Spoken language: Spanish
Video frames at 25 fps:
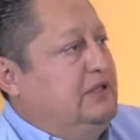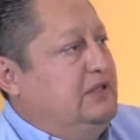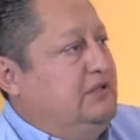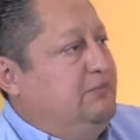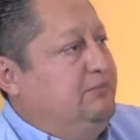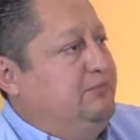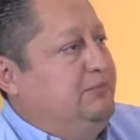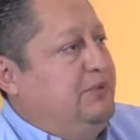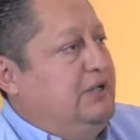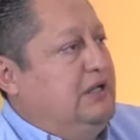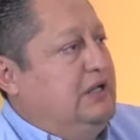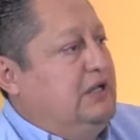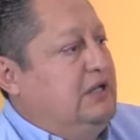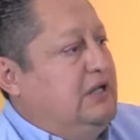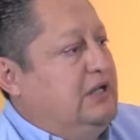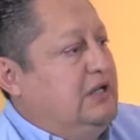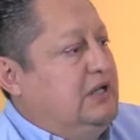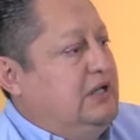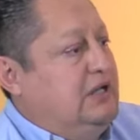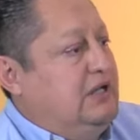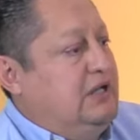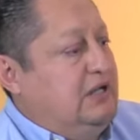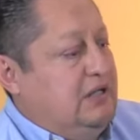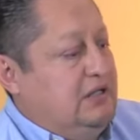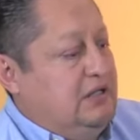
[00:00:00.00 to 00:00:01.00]

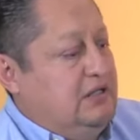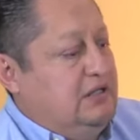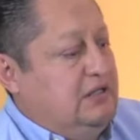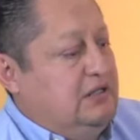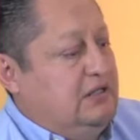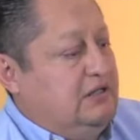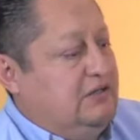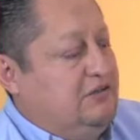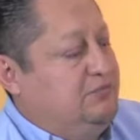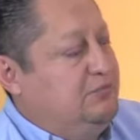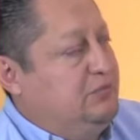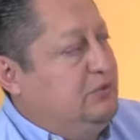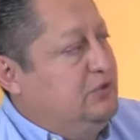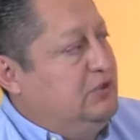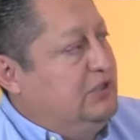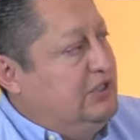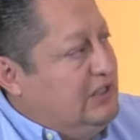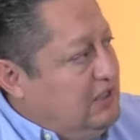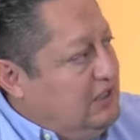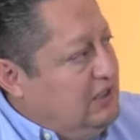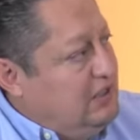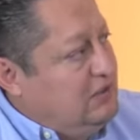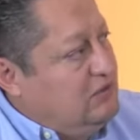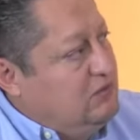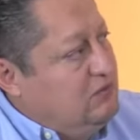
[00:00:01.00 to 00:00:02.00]
para responder
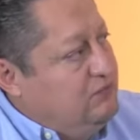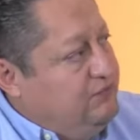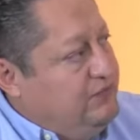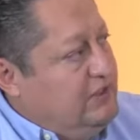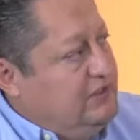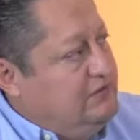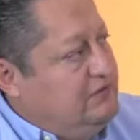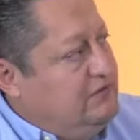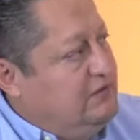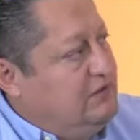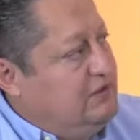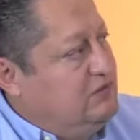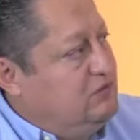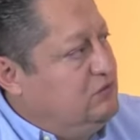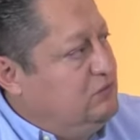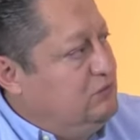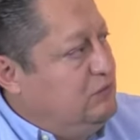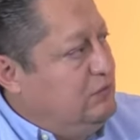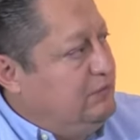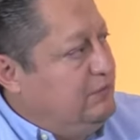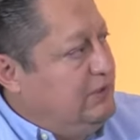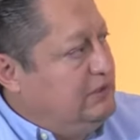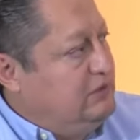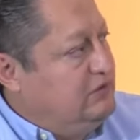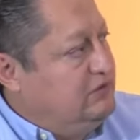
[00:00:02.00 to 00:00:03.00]
a la confianza que en su
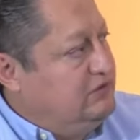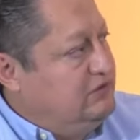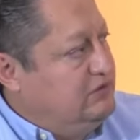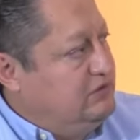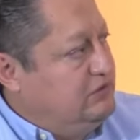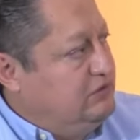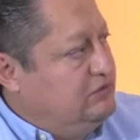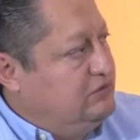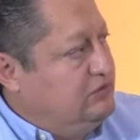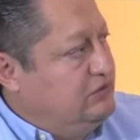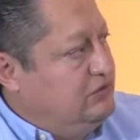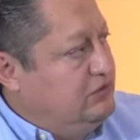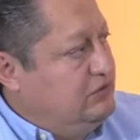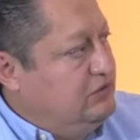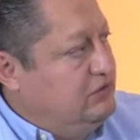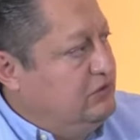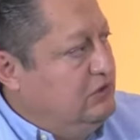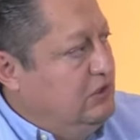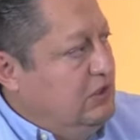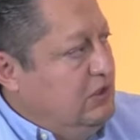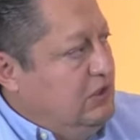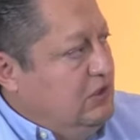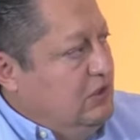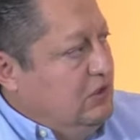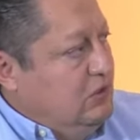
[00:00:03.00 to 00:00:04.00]
momento se nos dio
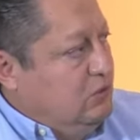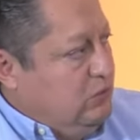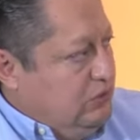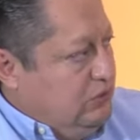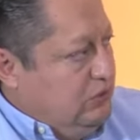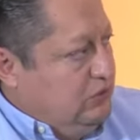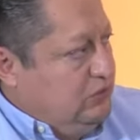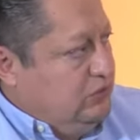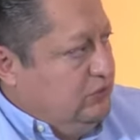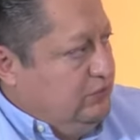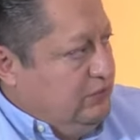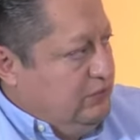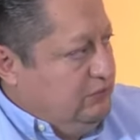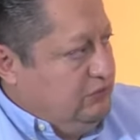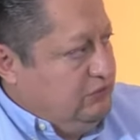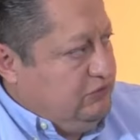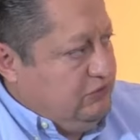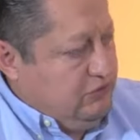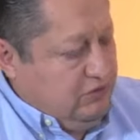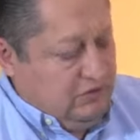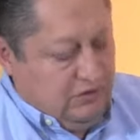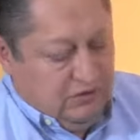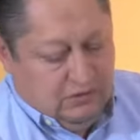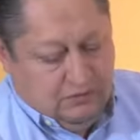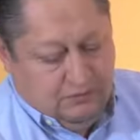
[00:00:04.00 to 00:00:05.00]
cuando estuvimos
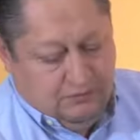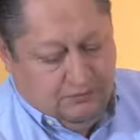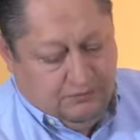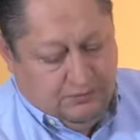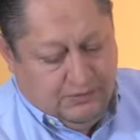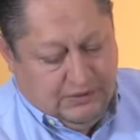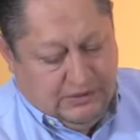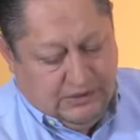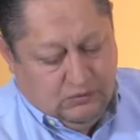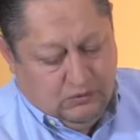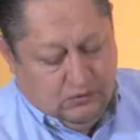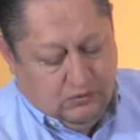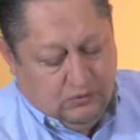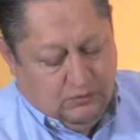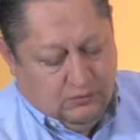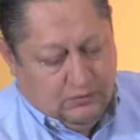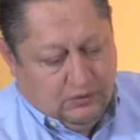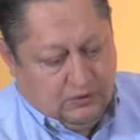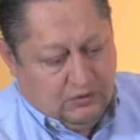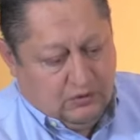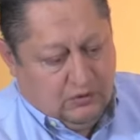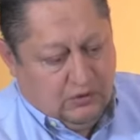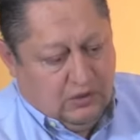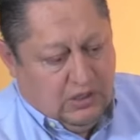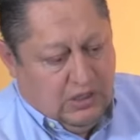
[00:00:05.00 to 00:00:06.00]
oh, pidiendo el
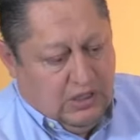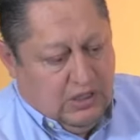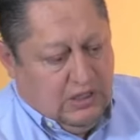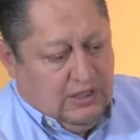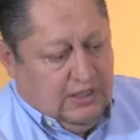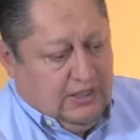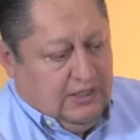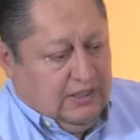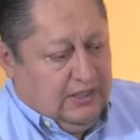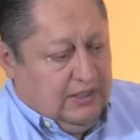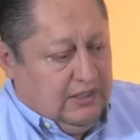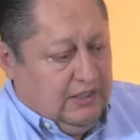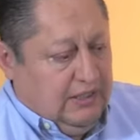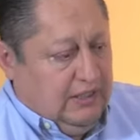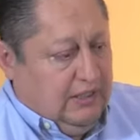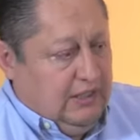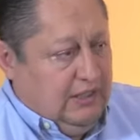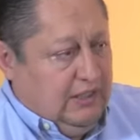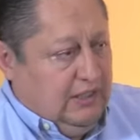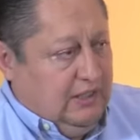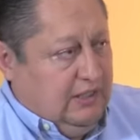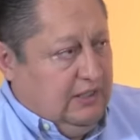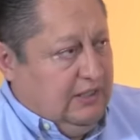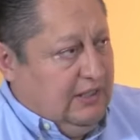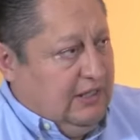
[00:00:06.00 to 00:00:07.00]
voto.
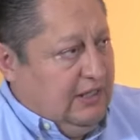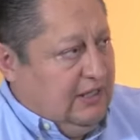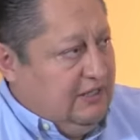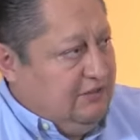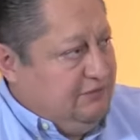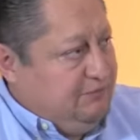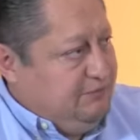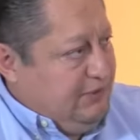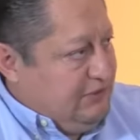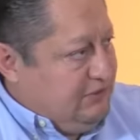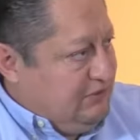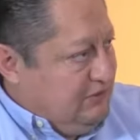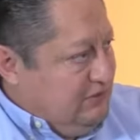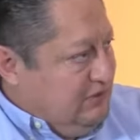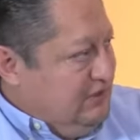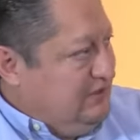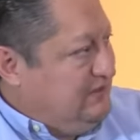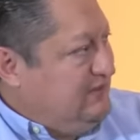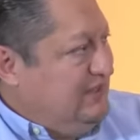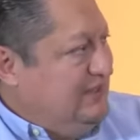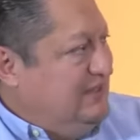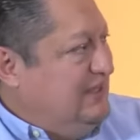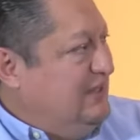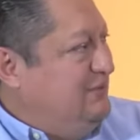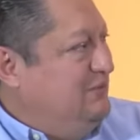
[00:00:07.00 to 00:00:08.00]
Las personas
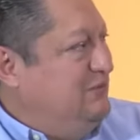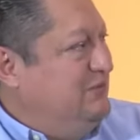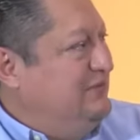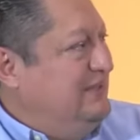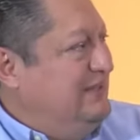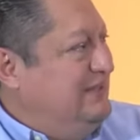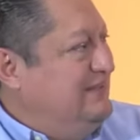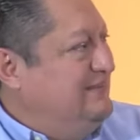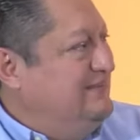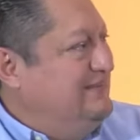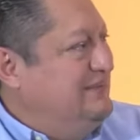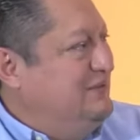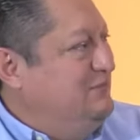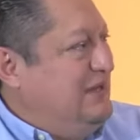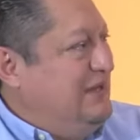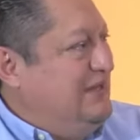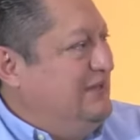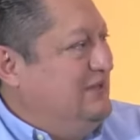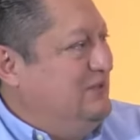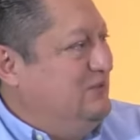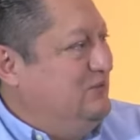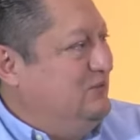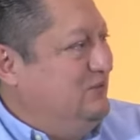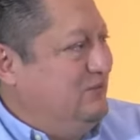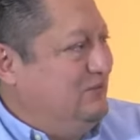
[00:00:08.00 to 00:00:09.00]
que andamos en este
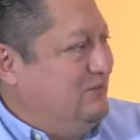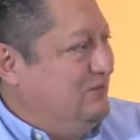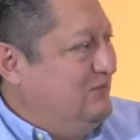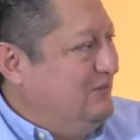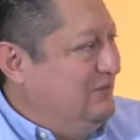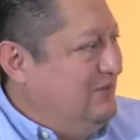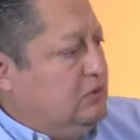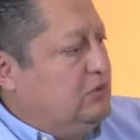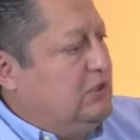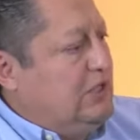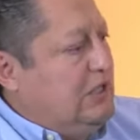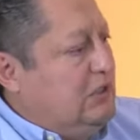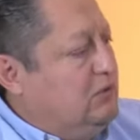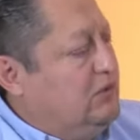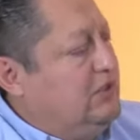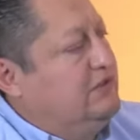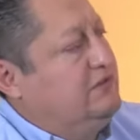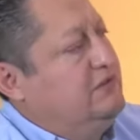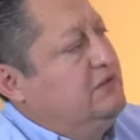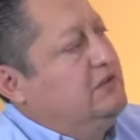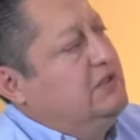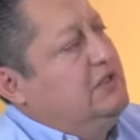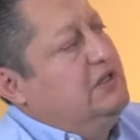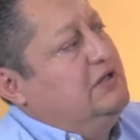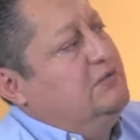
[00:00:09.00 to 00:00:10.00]
medio Claro que
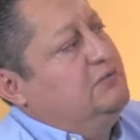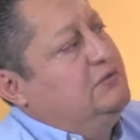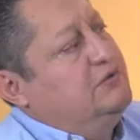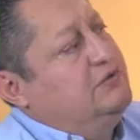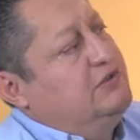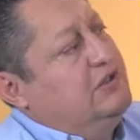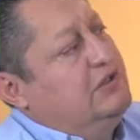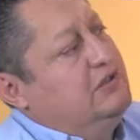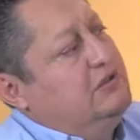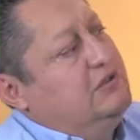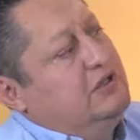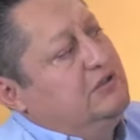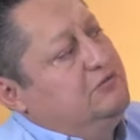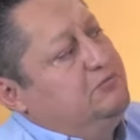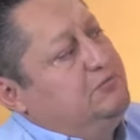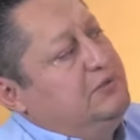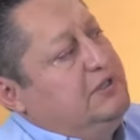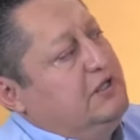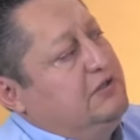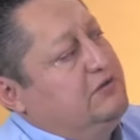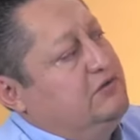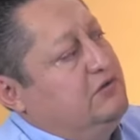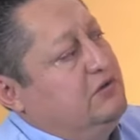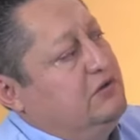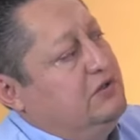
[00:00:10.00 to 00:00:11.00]
sí tenemos
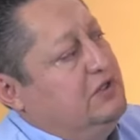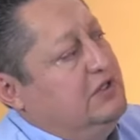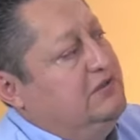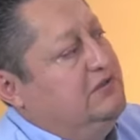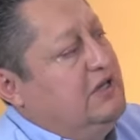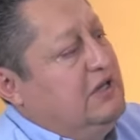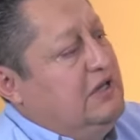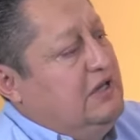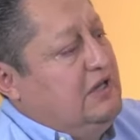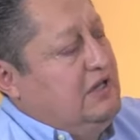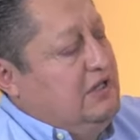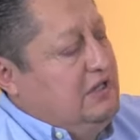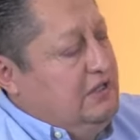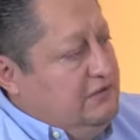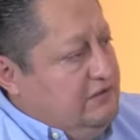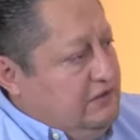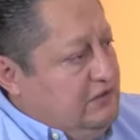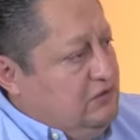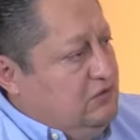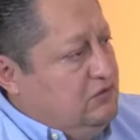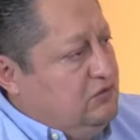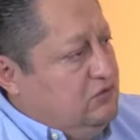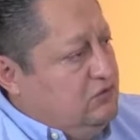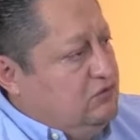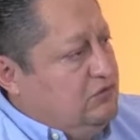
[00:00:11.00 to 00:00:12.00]
aspiraciones y sí
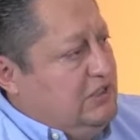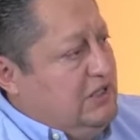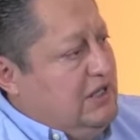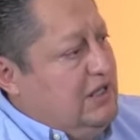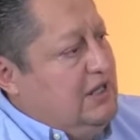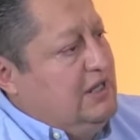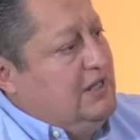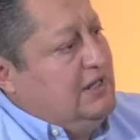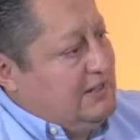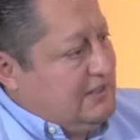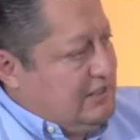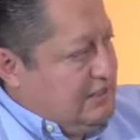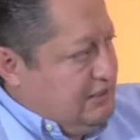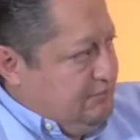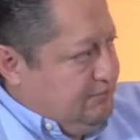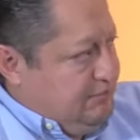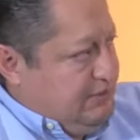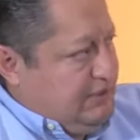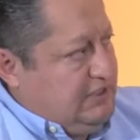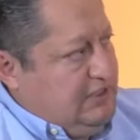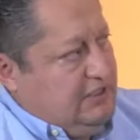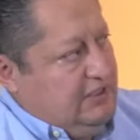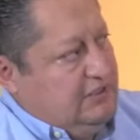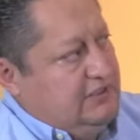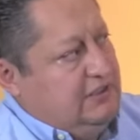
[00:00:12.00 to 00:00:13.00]
nos gustaría
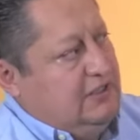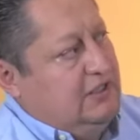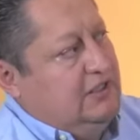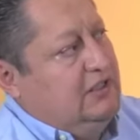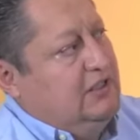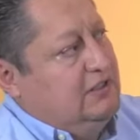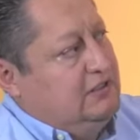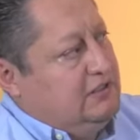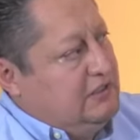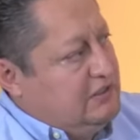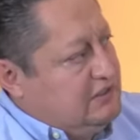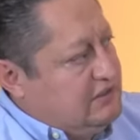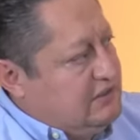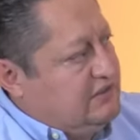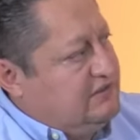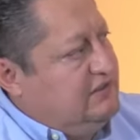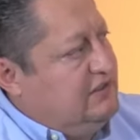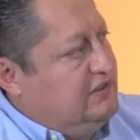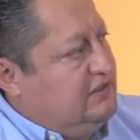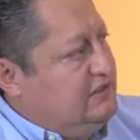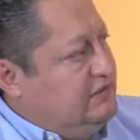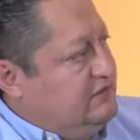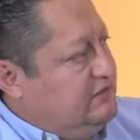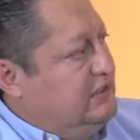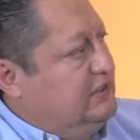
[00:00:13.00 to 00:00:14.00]
repetir en el, en el
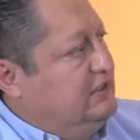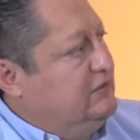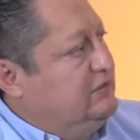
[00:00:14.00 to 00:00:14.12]
tercer distrito.